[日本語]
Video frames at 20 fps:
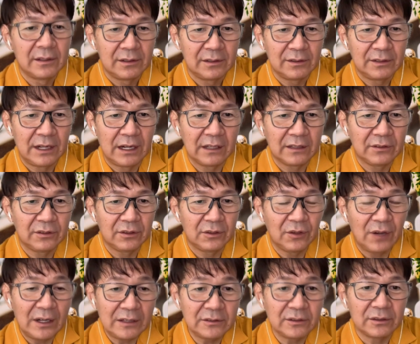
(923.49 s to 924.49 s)
なんと
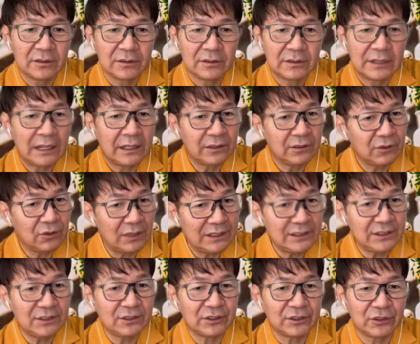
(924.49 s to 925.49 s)
なくなんとな
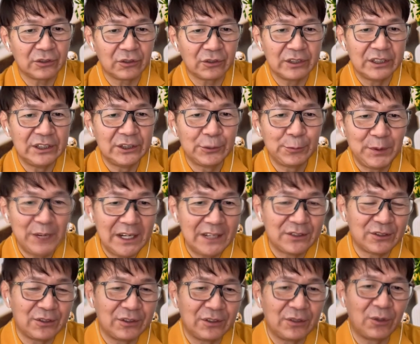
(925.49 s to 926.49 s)
しのその
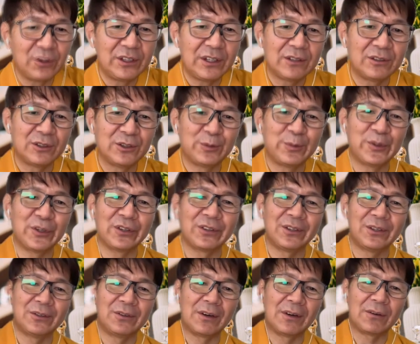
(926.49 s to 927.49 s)
インスピレーションで降りてくるものっ
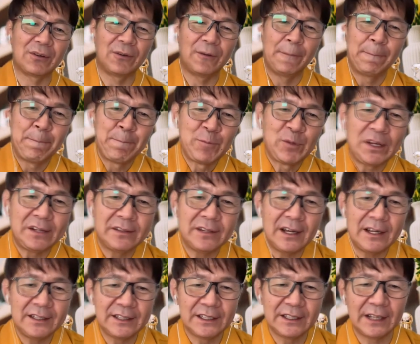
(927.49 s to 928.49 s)
ていうのはこの潜
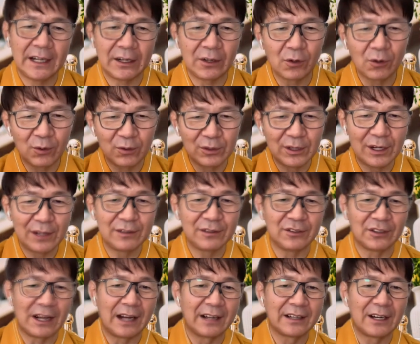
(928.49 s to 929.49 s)
在意識が喜んでるって
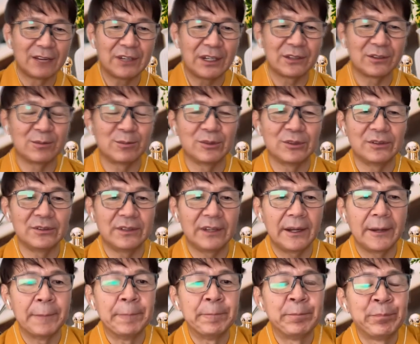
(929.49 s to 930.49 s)
いう感覚やと思うん
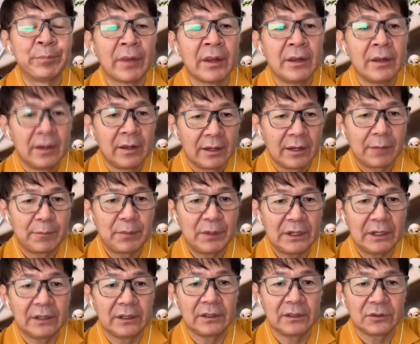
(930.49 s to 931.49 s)
で、やっぱ
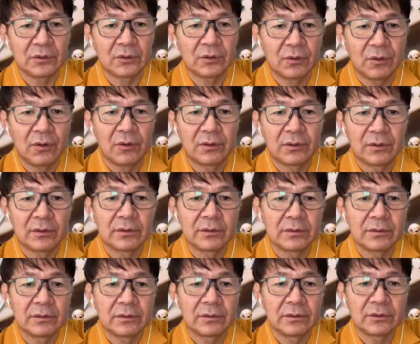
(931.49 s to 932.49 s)
りその
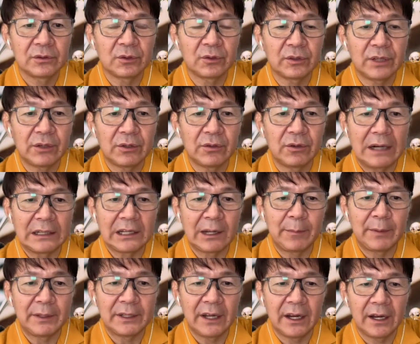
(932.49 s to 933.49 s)
そこでこう
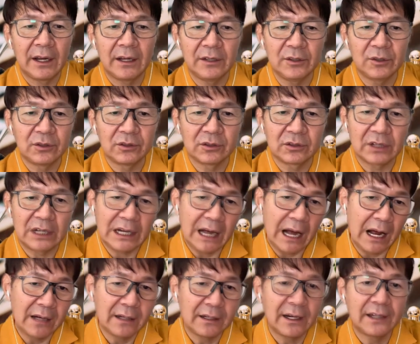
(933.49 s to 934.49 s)
頭でいろいろ考
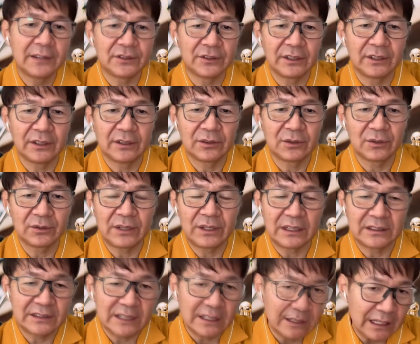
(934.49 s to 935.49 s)
えずにこんな
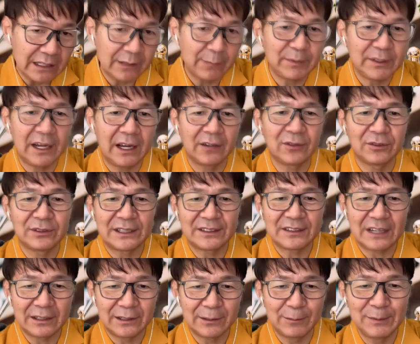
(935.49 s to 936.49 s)
んやってみたい、こんなん
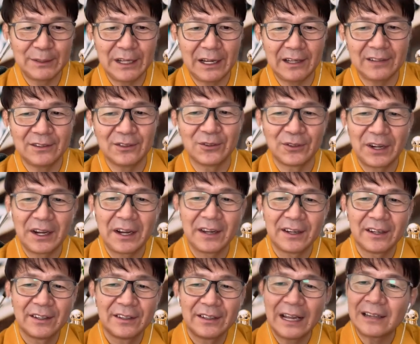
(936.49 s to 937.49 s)
使ってみたいっていうのをね
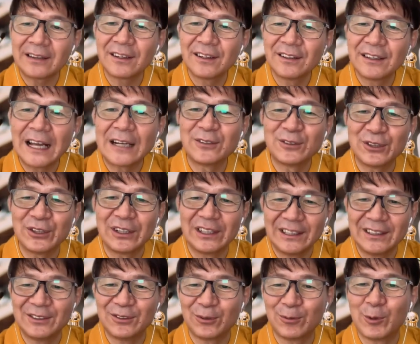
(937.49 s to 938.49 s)
や, やるっていうの
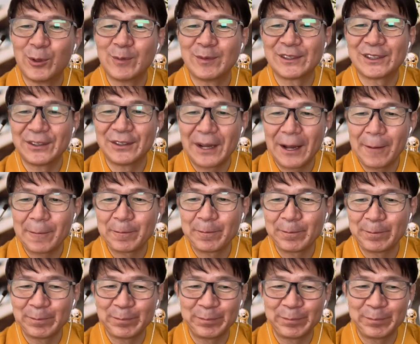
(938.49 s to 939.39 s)
はいいと思いますよね。う